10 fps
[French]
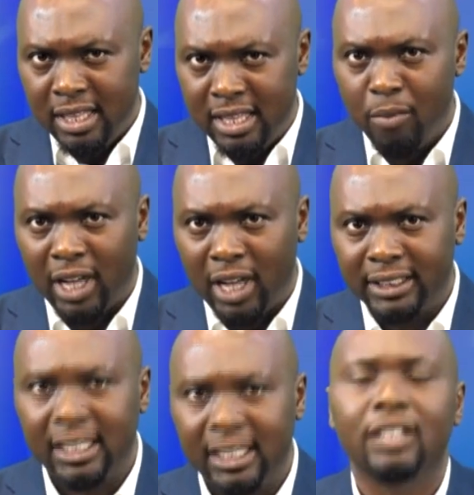
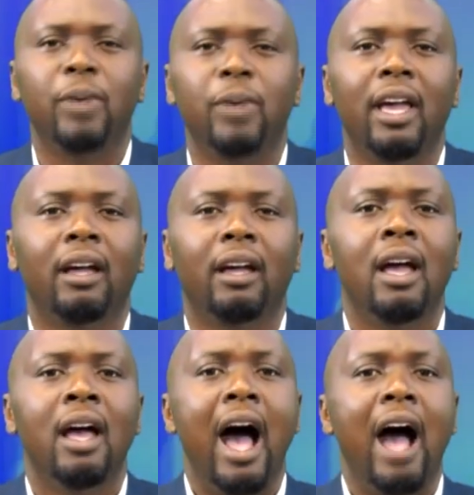démocratiques et espère
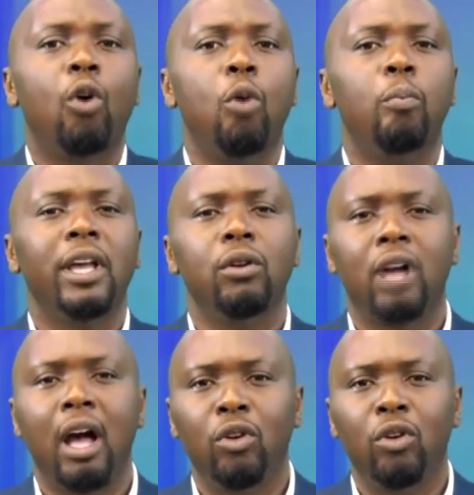accompagner le
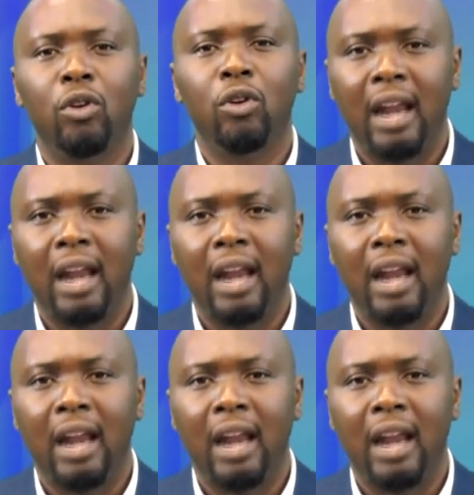Gabon dans